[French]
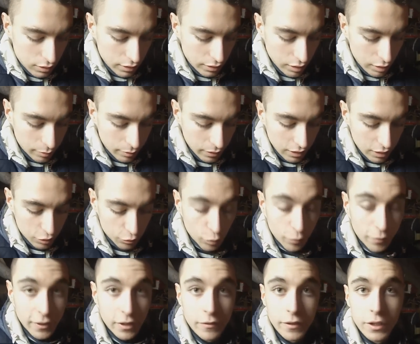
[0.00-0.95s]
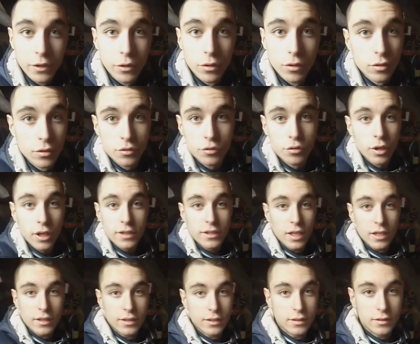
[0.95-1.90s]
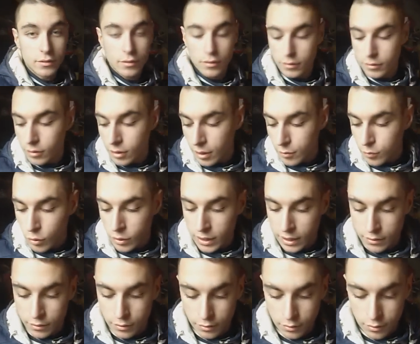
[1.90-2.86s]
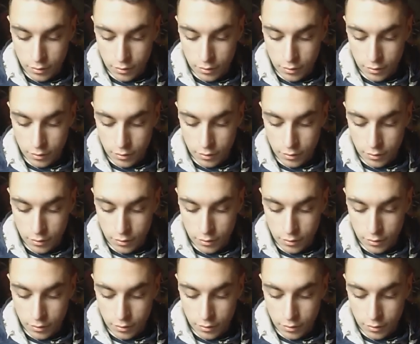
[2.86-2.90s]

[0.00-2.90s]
Et, après, là, je vous fais une vidéo sûre et certaine de, la pocket.